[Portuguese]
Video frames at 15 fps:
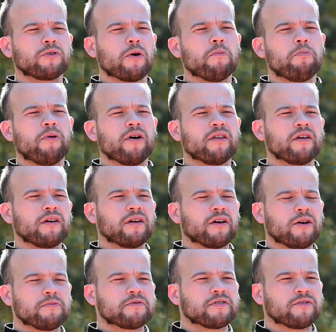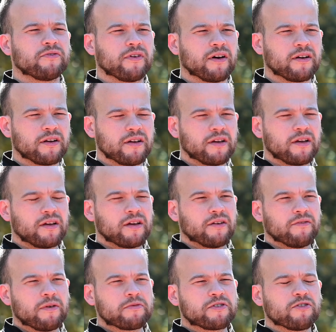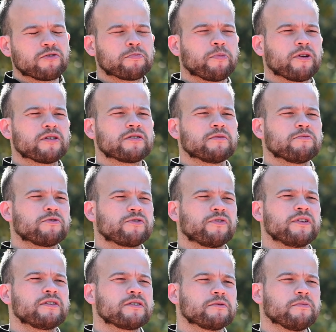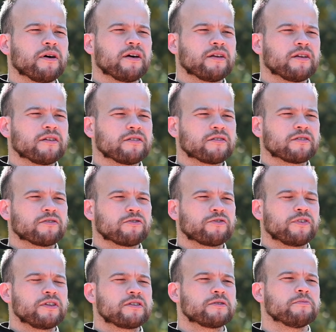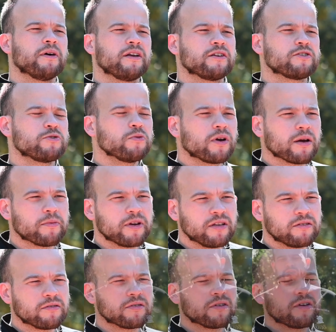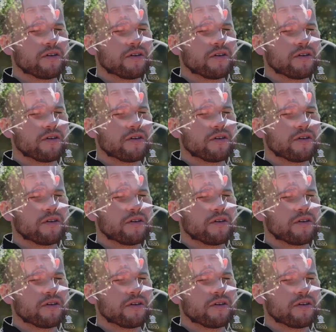como podem observar. Vamos ter os próximos fins de semana, os fins de semana do cabrito